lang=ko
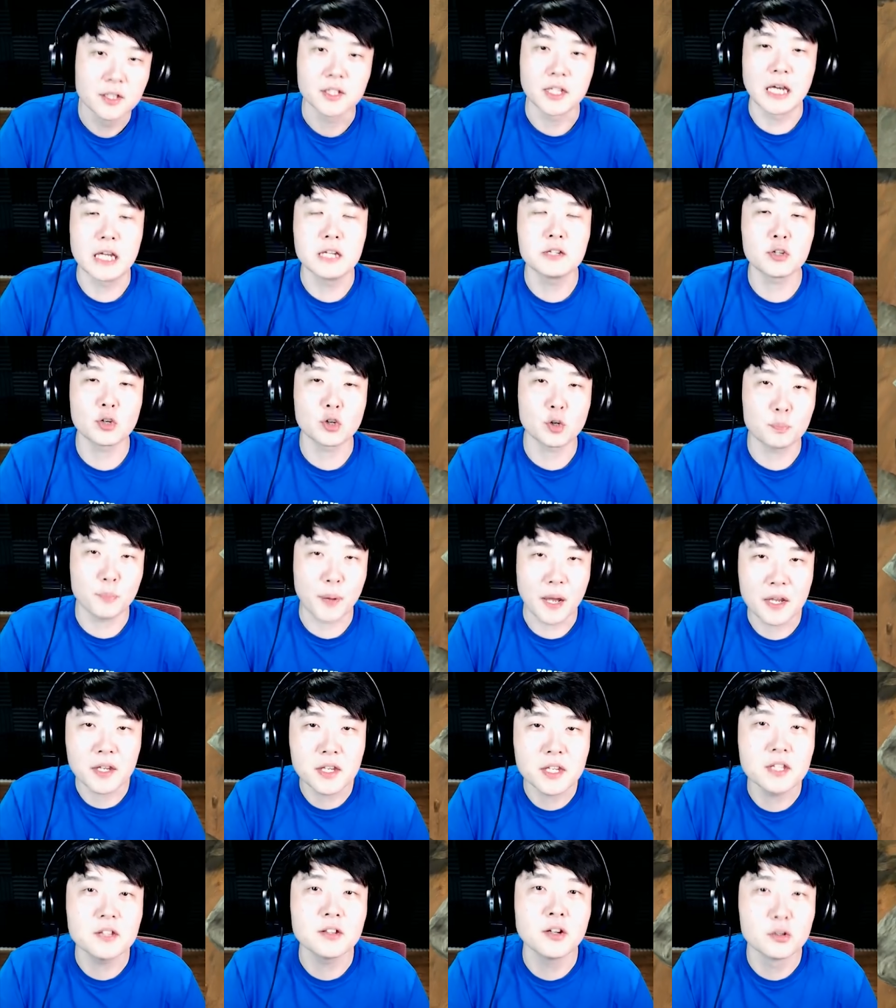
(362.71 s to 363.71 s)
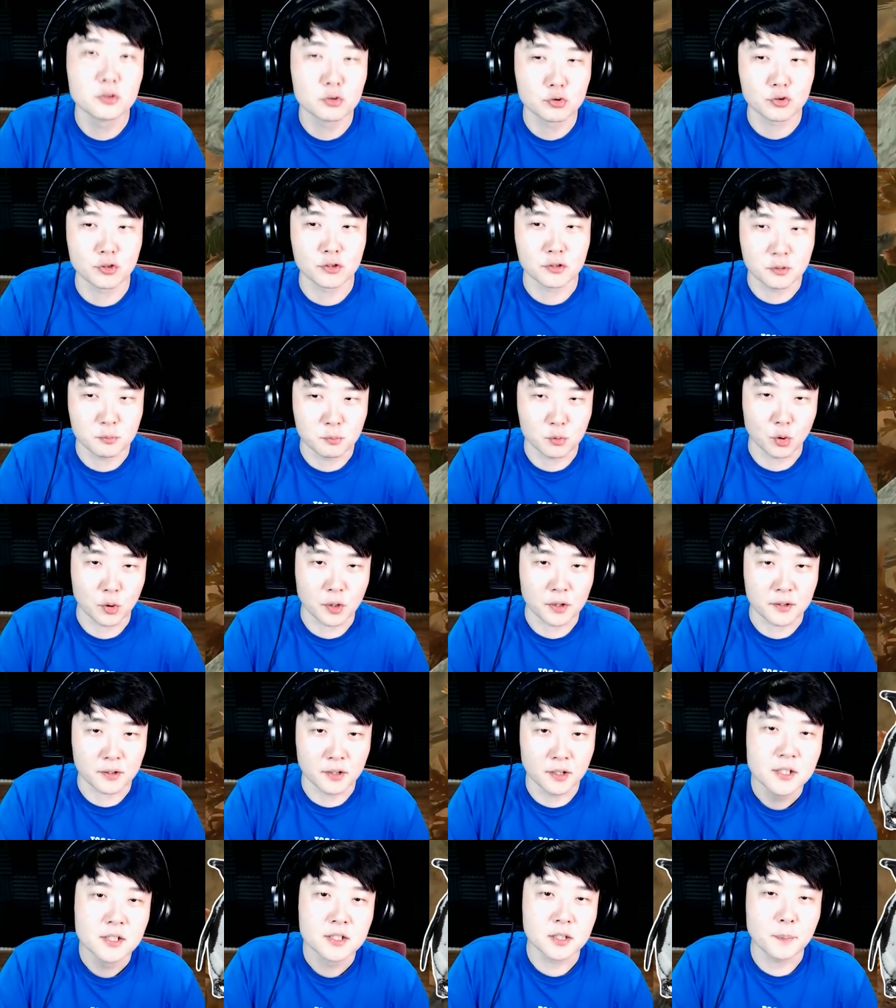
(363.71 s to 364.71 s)
개인적으로 펭귄 넣어주셨으면 좋겠어.
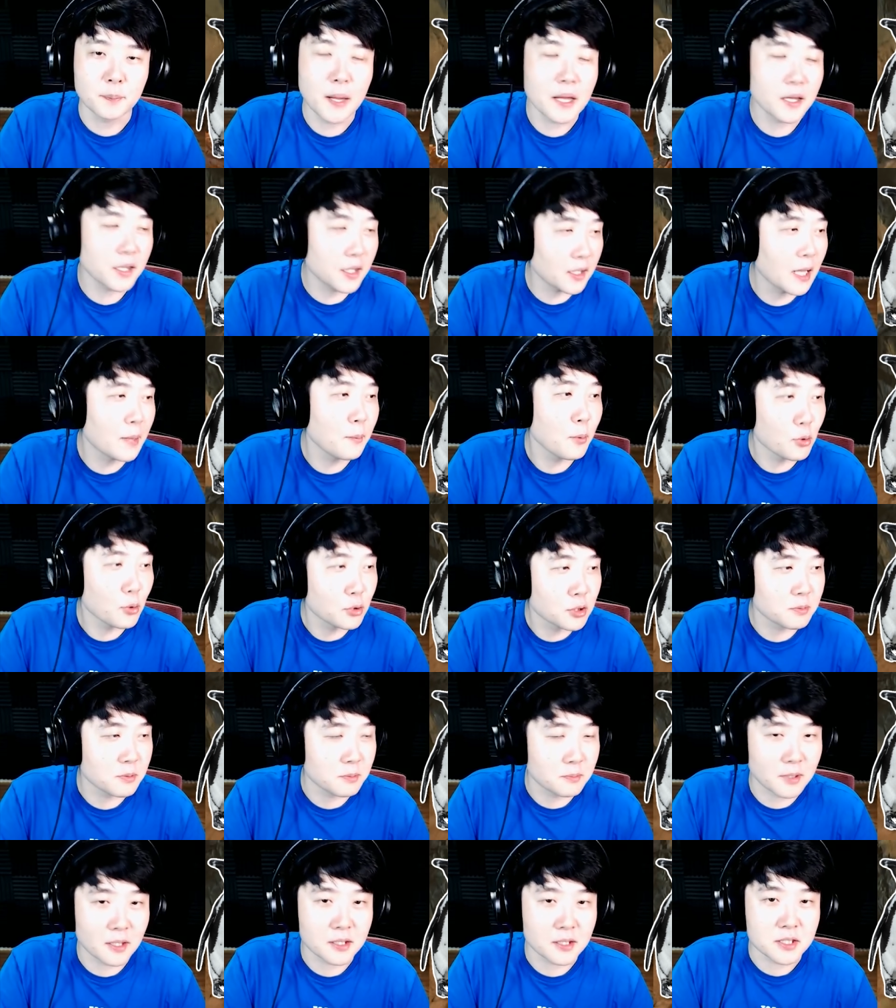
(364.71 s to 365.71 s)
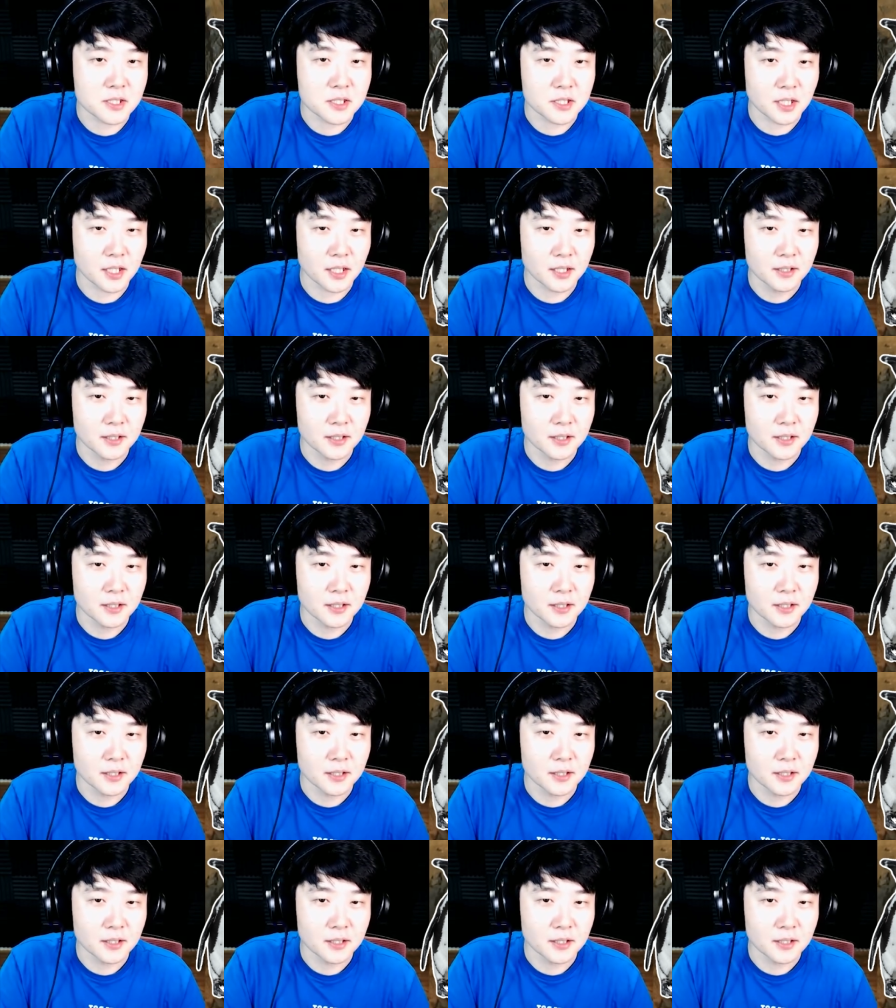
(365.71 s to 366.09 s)
저 펭귄 해보고 싶습니다 진짜.